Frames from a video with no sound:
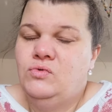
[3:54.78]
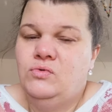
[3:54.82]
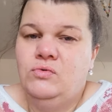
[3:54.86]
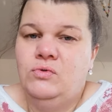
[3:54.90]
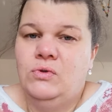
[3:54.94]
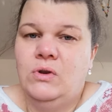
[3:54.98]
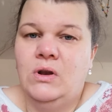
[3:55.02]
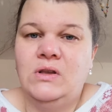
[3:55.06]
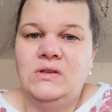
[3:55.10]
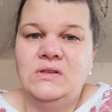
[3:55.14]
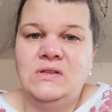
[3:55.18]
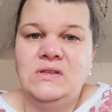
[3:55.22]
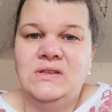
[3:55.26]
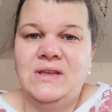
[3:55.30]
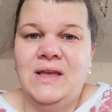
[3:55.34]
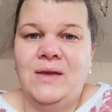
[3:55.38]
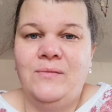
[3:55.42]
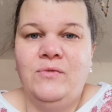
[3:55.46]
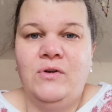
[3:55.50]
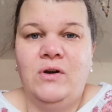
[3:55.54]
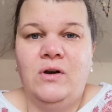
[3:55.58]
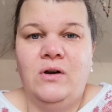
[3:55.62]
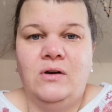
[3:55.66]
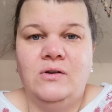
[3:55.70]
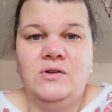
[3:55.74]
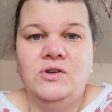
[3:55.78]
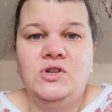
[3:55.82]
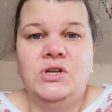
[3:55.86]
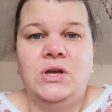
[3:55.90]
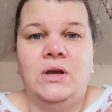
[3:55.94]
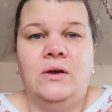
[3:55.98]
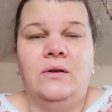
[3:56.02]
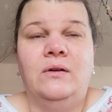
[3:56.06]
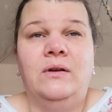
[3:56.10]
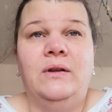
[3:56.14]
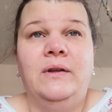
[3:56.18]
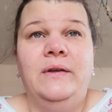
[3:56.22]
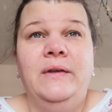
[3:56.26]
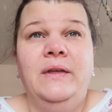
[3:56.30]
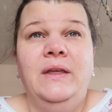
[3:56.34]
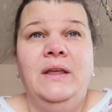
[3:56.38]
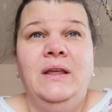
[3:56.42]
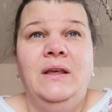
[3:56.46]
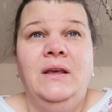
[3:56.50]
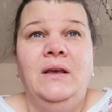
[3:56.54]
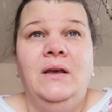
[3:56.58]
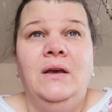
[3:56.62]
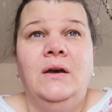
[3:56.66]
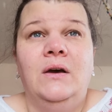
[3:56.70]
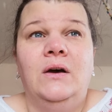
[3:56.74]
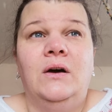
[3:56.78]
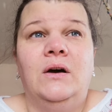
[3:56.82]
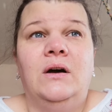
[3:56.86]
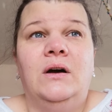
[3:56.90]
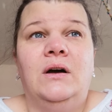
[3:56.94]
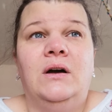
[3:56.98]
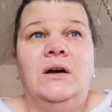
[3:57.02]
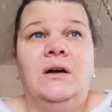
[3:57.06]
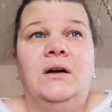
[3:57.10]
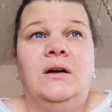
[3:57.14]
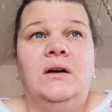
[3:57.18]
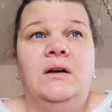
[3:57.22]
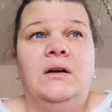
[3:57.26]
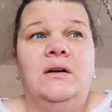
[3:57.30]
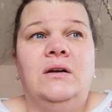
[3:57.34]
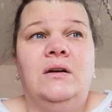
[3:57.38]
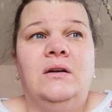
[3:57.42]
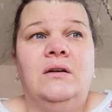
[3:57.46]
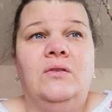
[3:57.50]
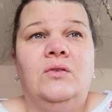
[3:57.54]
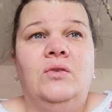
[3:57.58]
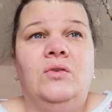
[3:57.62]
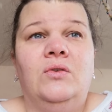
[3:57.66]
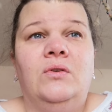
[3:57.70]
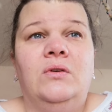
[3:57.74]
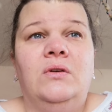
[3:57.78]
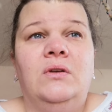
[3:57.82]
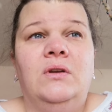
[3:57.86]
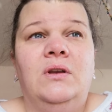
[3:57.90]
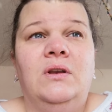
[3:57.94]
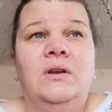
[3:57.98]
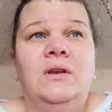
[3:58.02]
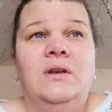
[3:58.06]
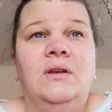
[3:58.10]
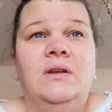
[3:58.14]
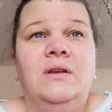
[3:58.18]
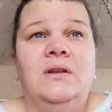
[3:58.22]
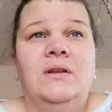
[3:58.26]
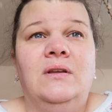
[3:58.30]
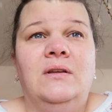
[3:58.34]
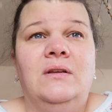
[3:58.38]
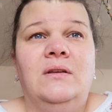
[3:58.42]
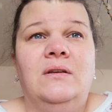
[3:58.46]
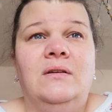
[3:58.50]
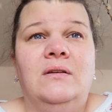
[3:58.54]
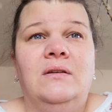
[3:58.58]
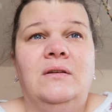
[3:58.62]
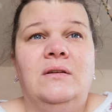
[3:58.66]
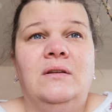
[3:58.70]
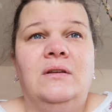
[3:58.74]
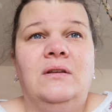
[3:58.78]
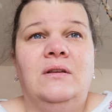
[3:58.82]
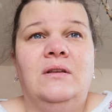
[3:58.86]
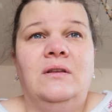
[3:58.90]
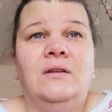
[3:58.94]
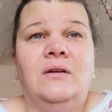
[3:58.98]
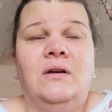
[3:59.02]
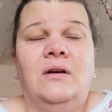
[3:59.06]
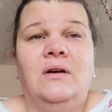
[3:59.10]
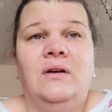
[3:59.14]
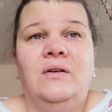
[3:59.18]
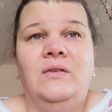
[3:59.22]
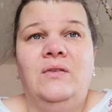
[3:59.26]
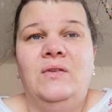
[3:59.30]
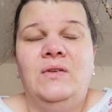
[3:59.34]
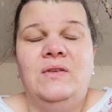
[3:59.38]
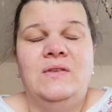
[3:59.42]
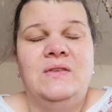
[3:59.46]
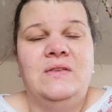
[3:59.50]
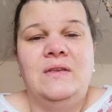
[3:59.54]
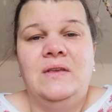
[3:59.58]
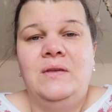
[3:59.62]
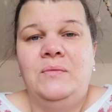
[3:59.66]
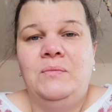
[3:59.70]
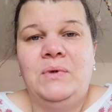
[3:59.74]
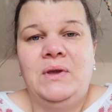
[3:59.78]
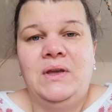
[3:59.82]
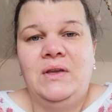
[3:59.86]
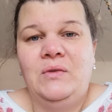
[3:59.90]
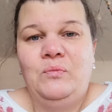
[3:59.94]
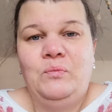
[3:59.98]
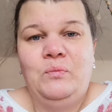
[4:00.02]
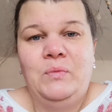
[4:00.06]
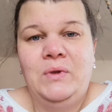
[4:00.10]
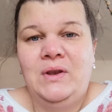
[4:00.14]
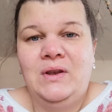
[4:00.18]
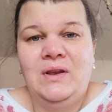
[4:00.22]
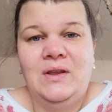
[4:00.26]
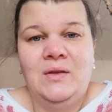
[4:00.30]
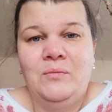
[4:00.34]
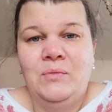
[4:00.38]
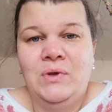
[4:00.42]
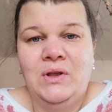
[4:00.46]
ich lasse das einfach anschauen. Äh, und äh, da ist immer, ich bin